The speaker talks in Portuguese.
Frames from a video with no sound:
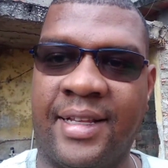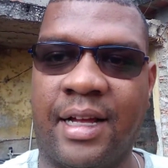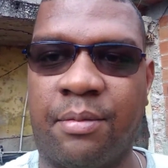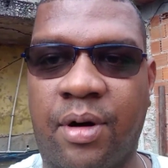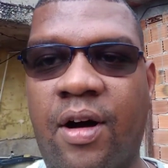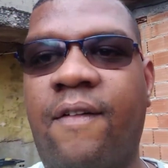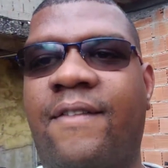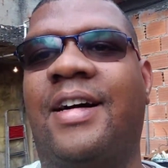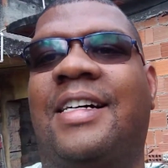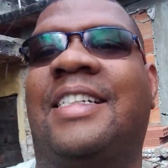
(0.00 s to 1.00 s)
tá bom?
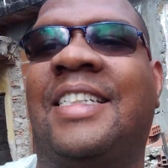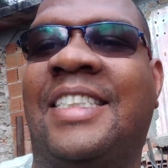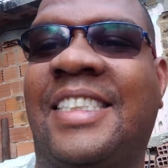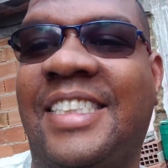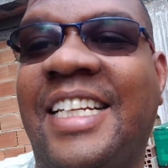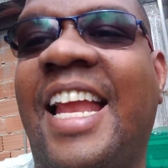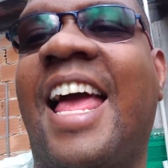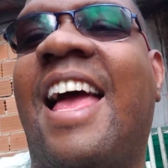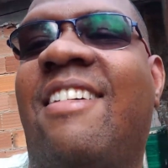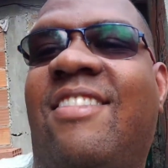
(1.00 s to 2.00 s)
De
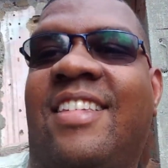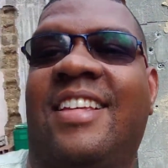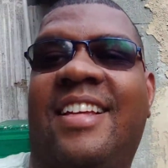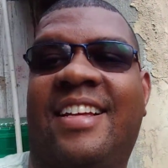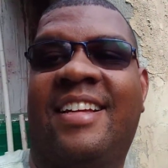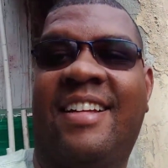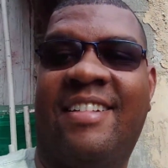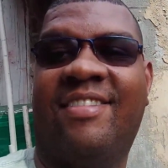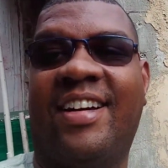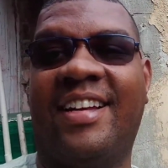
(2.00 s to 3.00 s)
leve,
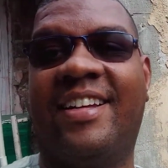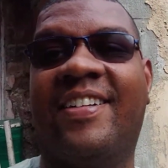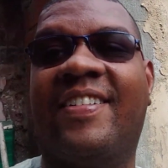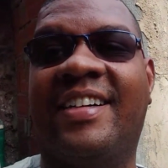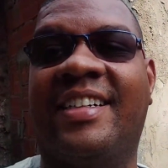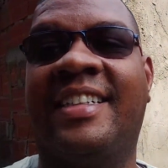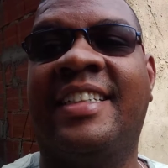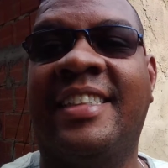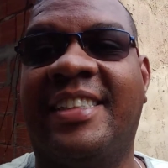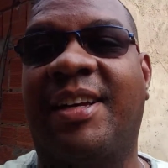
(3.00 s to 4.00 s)
valeu?
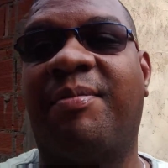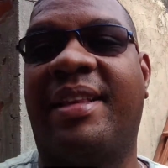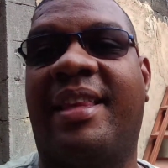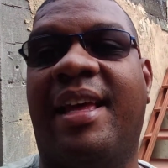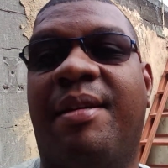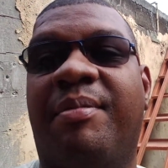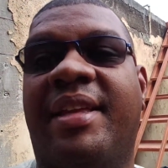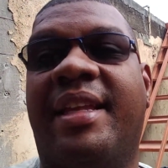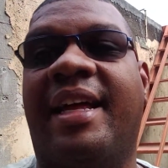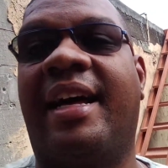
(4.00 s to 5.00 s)
Só para
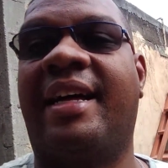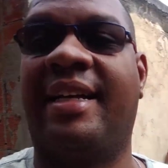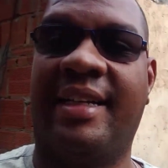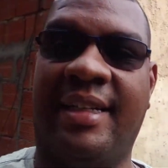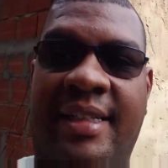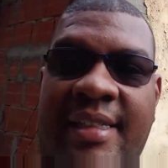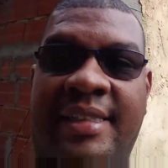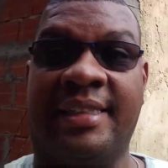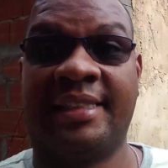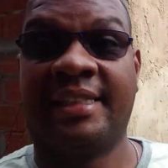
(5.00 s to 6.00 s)
terminar,
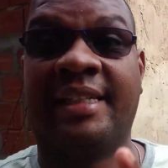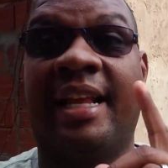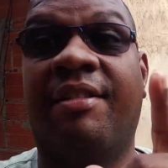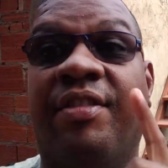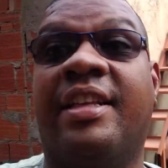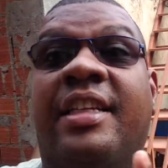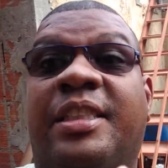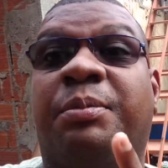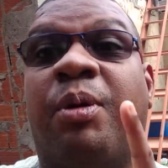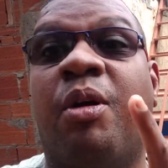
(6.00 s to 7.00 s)
na vida
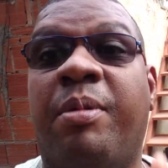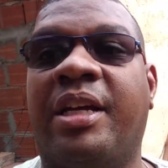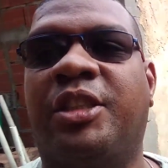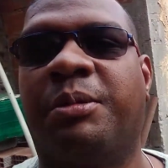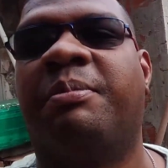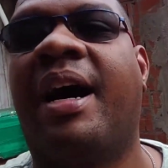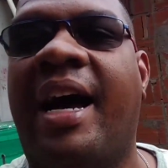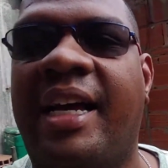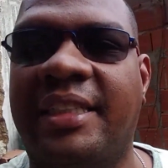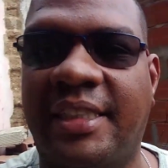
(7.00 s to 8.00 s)
se promete
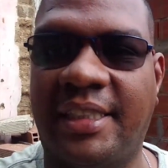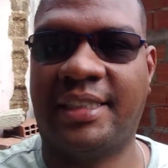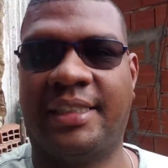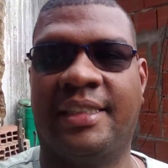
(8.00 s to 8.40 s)
mais